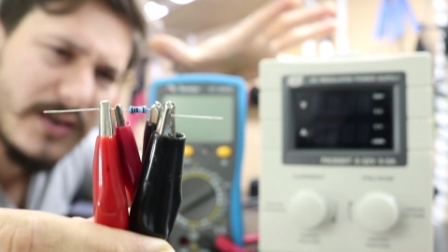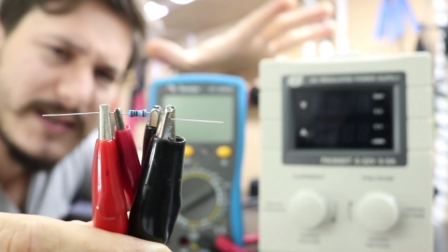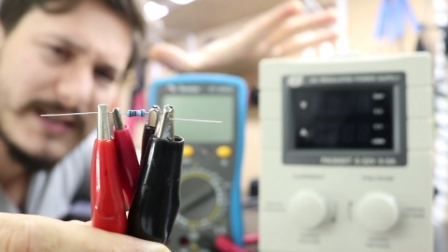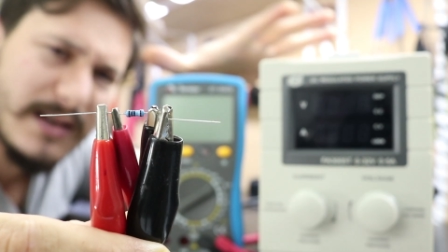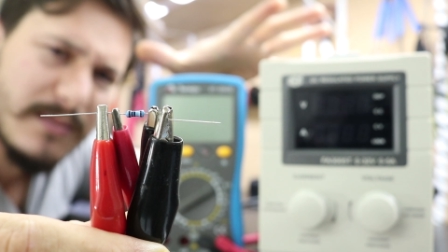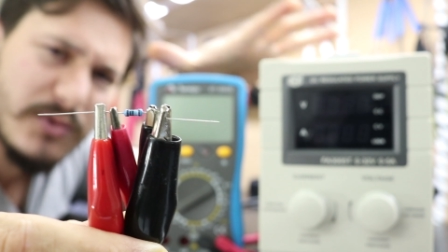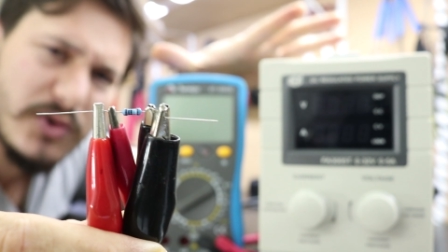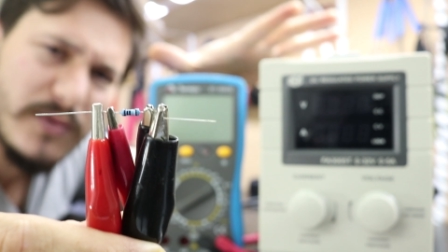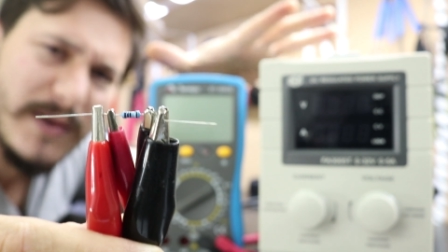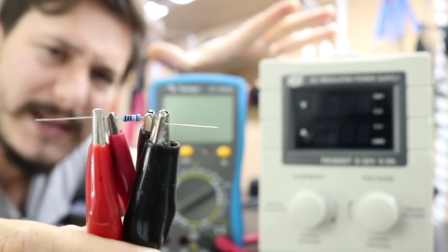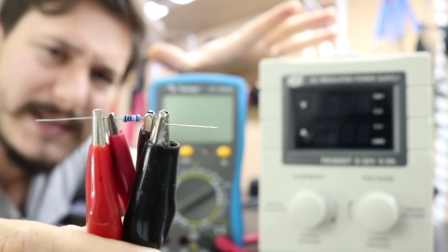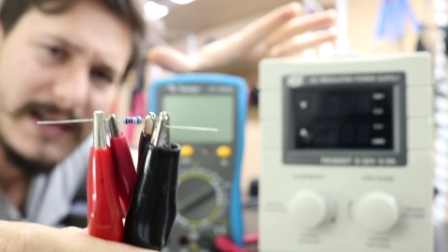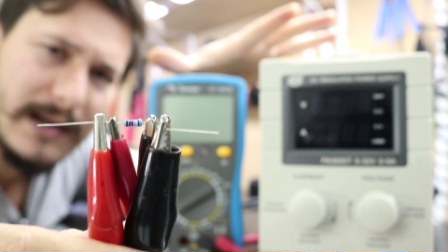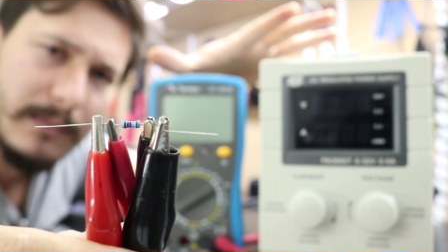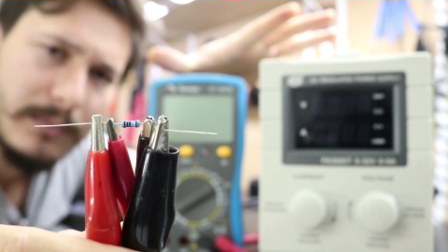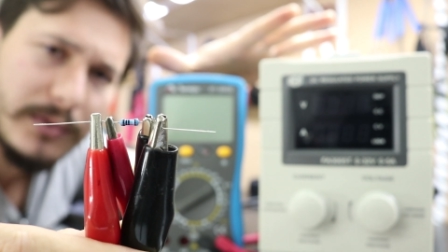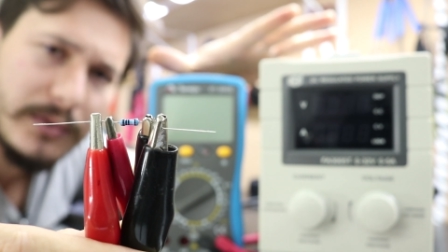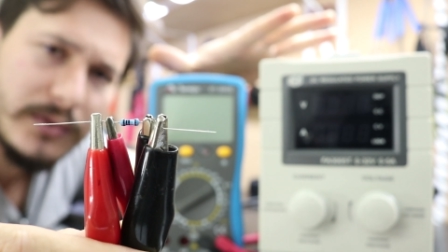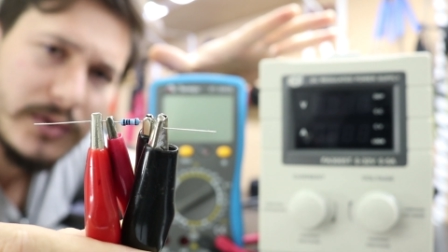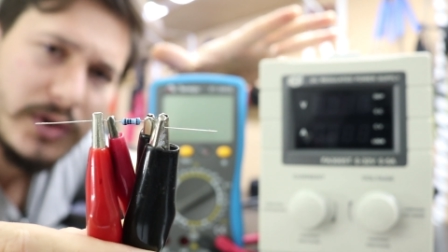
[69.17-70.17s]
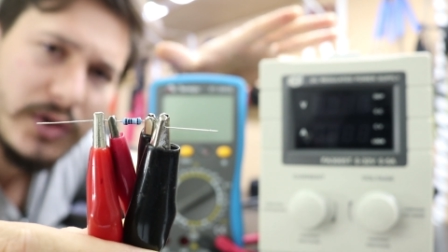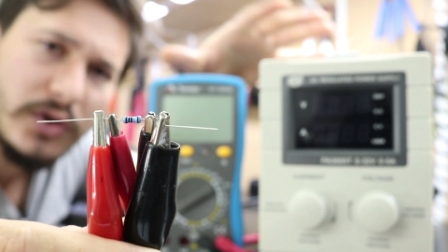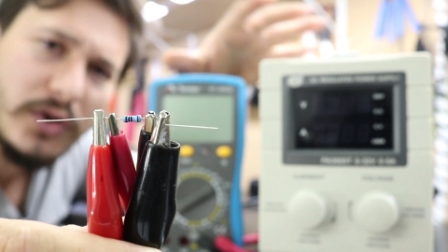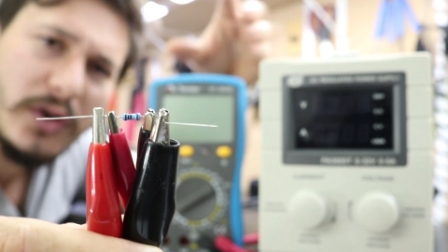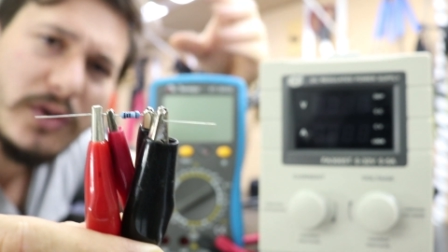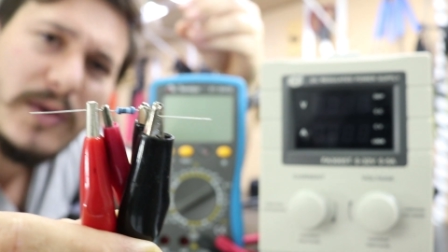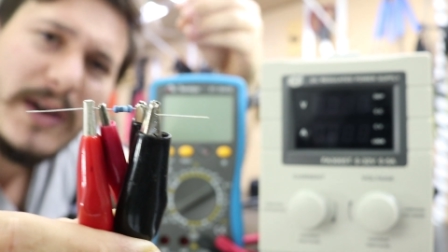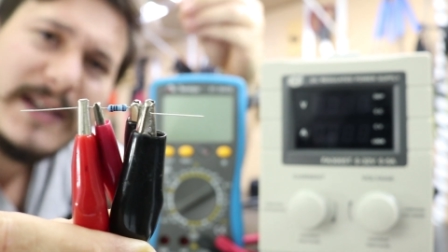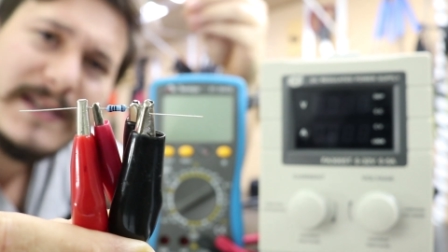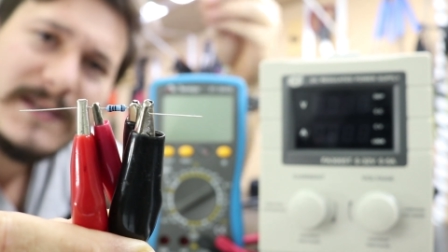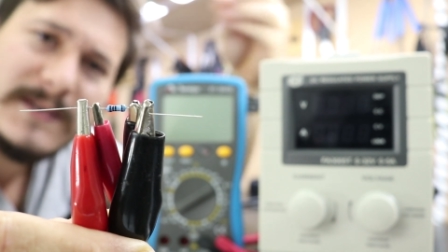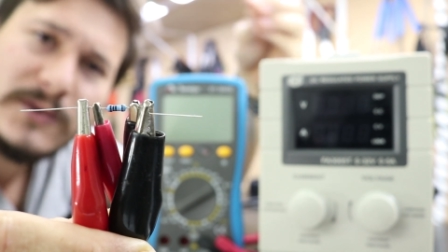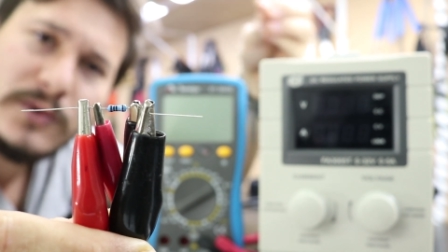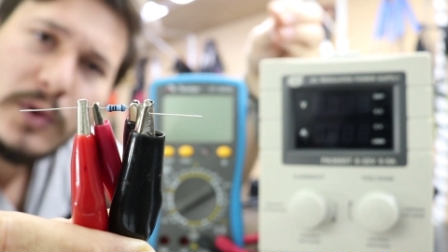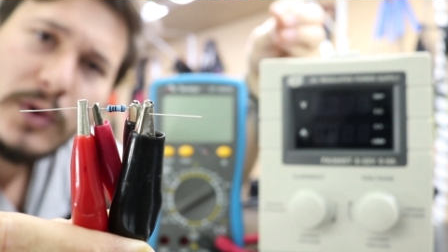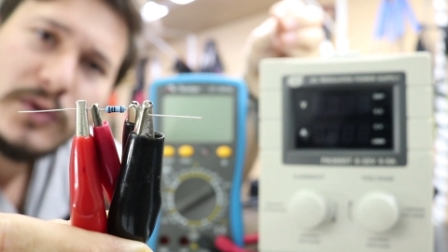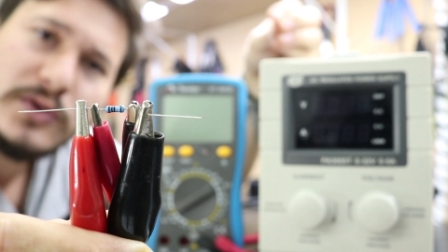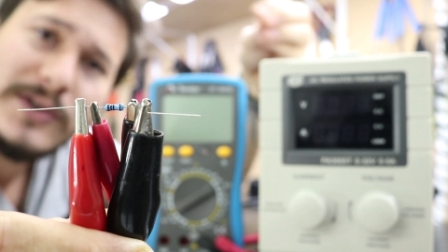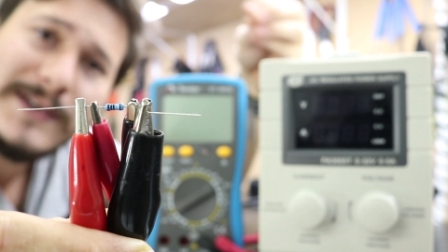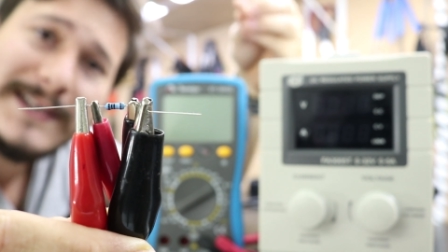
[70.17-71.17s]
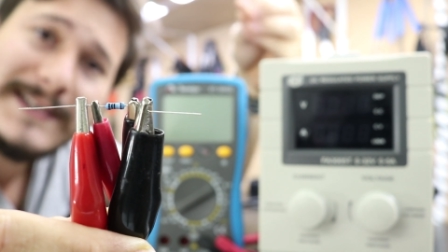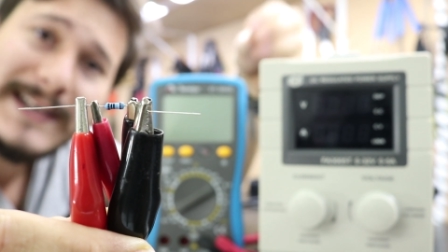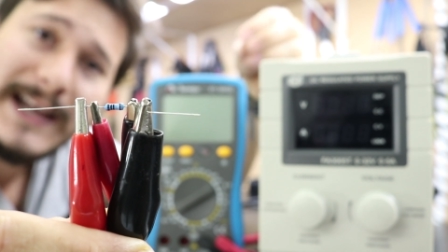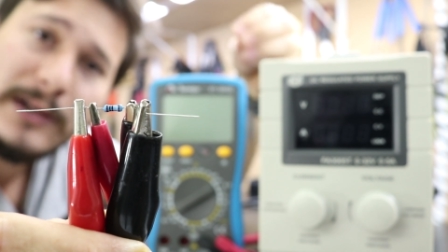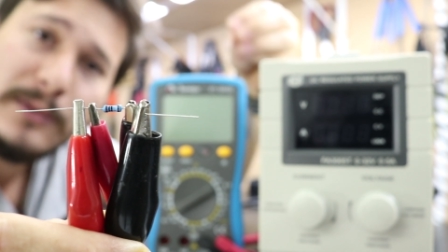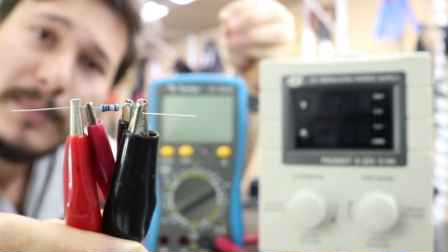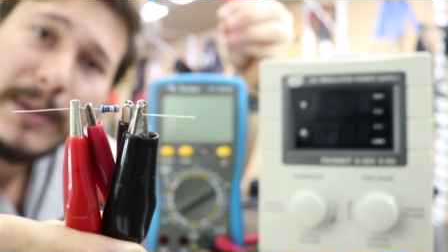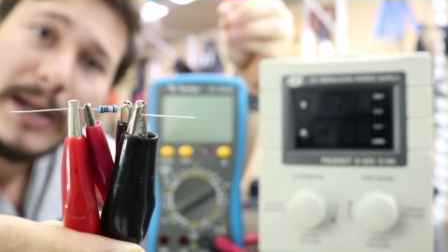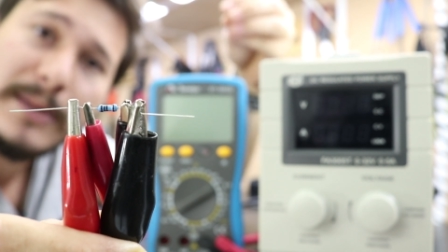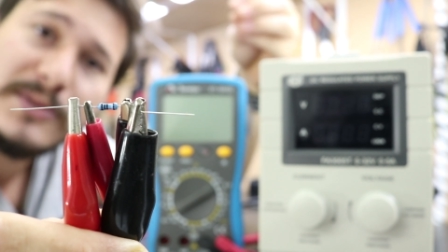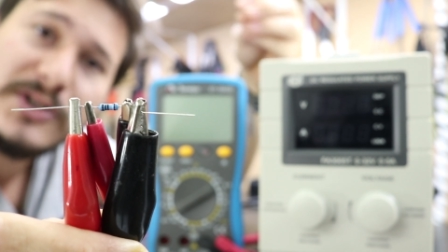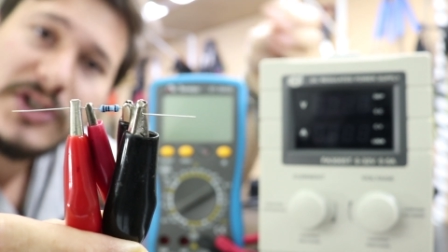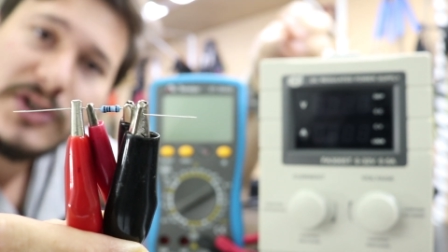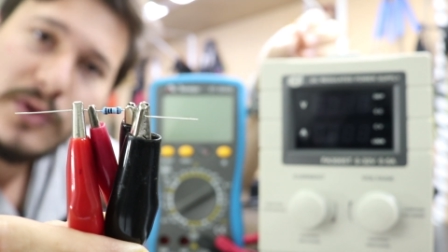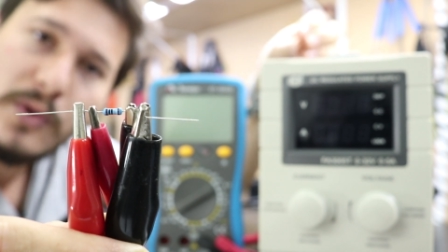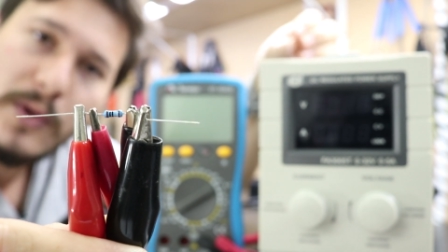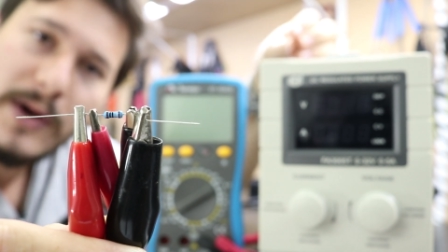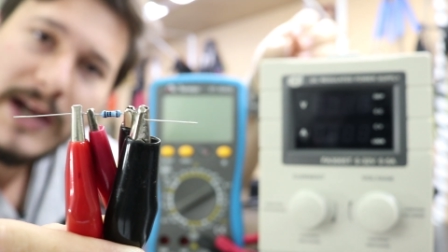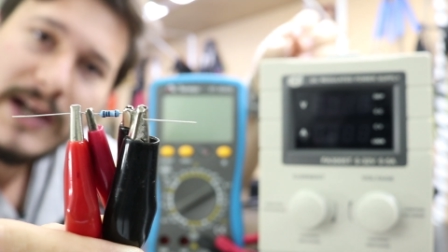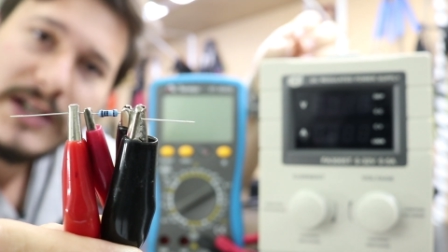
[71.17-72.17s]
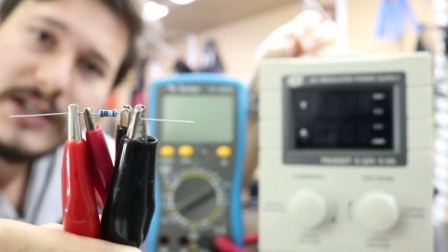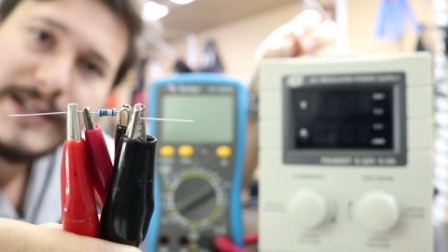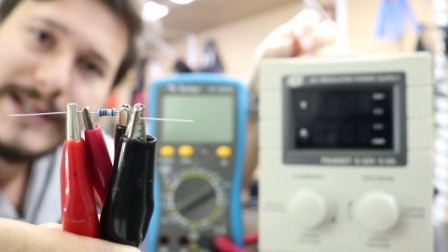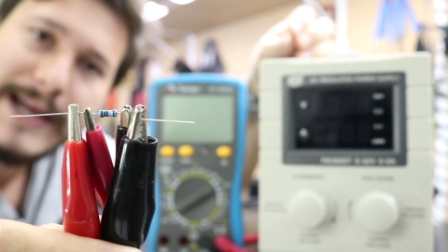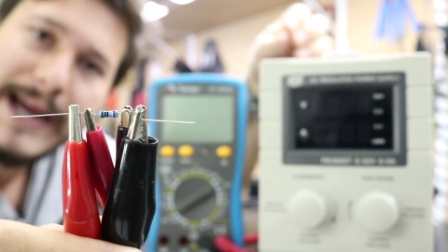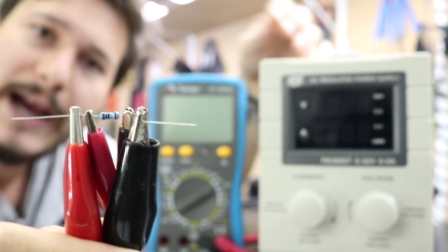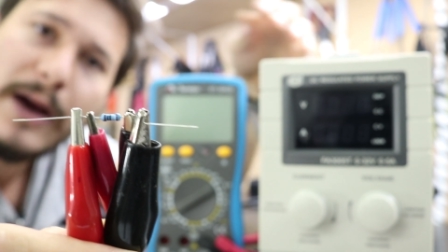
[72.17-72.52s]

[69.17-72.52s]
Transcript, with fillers: nós temos um exemplo. Todo resistor utilizado para medir corrente